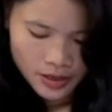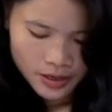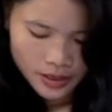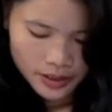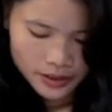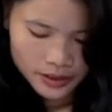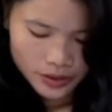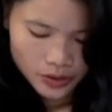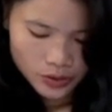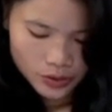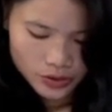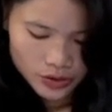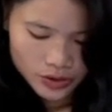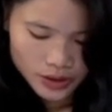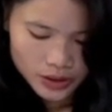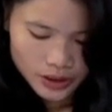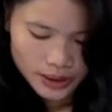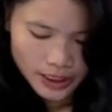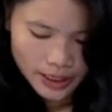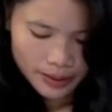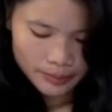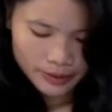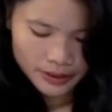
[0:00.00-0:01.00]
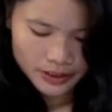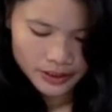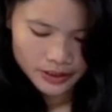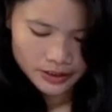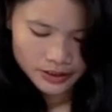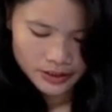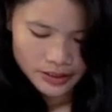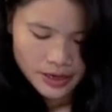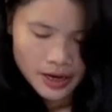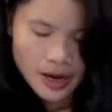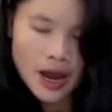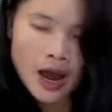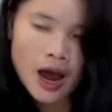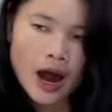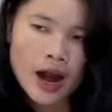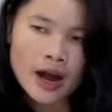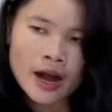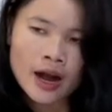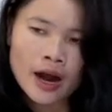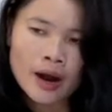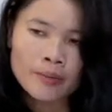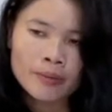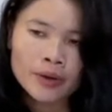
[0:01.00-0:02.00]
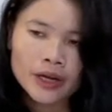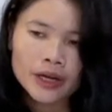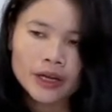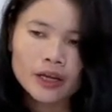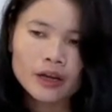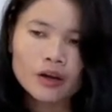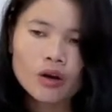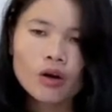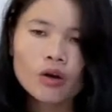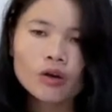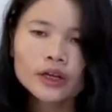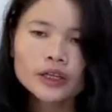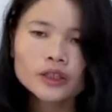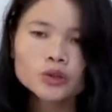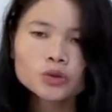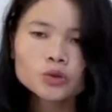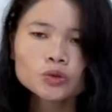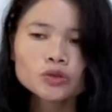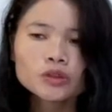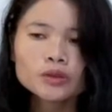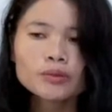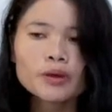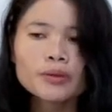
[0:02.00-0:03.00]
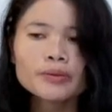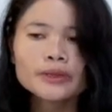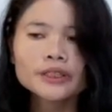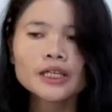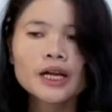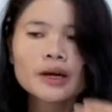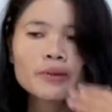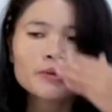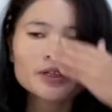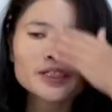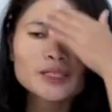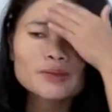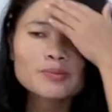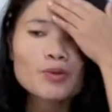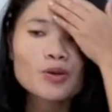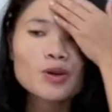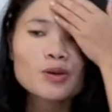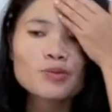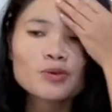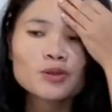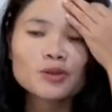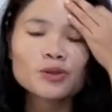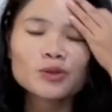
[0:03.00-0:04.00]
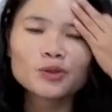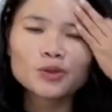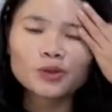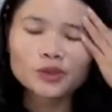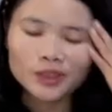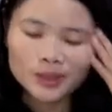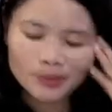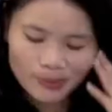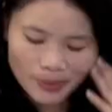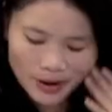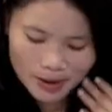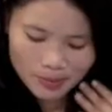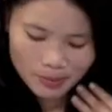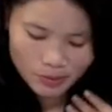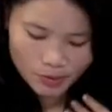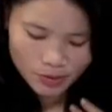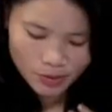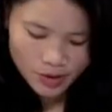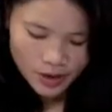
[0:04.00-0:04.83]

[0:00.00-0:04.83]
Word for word: এটা হচ্ছে সামাজিক আর আমরা অনেক সুন্দরভাবে সামাজিক পরিবর্তন করতে পারবো